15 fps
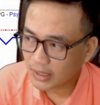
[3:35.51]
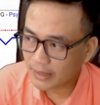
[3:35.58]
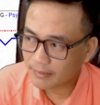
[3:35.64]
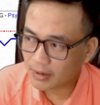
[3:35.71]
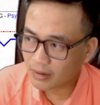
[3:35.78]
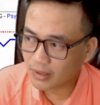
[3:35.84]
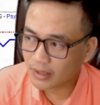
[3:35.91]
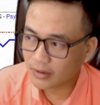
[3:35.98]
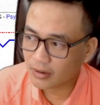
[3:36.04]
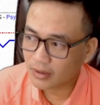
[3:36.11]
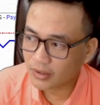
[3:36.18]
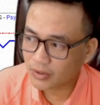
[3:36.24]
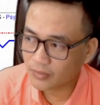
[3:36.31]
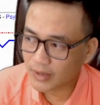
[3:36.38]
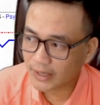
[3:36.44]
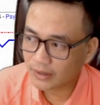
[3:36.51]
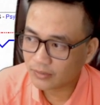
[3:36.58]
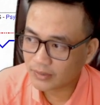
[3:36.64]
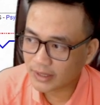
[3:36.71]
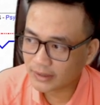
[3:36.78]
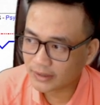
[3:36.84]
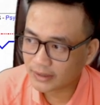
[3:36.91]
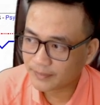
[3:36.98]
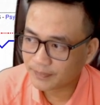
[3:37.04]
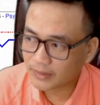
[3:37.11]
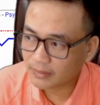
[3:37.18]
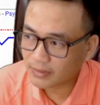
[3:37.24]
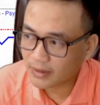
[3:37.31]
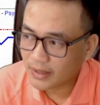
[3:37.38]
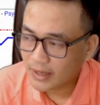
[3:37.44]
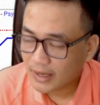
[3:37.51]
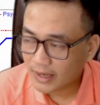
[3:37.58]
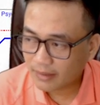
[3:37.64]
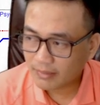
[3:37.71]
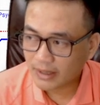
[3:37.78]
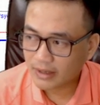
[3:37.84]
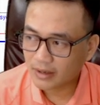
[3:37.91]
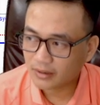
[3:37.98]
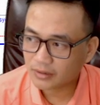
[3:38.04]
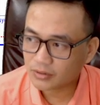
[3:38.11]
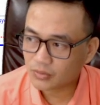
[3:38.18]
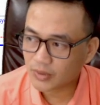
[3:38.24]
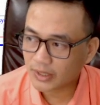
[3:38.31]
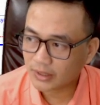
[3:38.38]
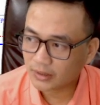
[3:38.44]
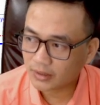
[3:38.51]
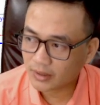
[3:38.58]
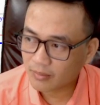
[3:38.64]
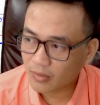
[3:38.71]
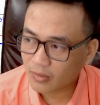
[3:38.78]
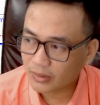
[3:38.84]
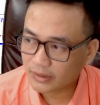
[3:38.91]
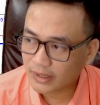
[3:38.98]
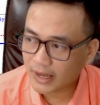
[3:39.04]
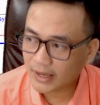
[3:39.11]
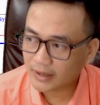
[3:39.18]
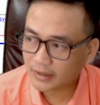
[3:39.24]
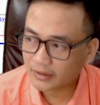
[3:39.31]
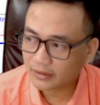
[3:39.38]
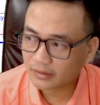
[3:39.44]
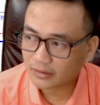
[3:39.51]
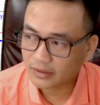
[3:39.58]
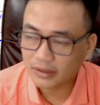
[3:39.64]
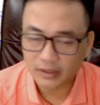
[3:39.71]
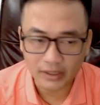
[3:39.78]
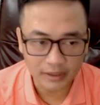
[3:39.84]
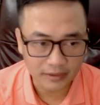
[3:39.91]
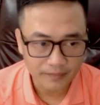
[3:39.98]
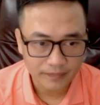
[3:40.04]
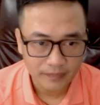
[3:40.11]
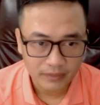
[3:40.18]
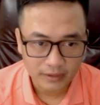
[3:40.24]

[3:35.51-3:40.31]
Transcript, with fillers: em nói là nói ở chỗ này luôn nha anh chị em nói HPG nó xuất hiện lên cái mô hình giá này là kinh nghiệm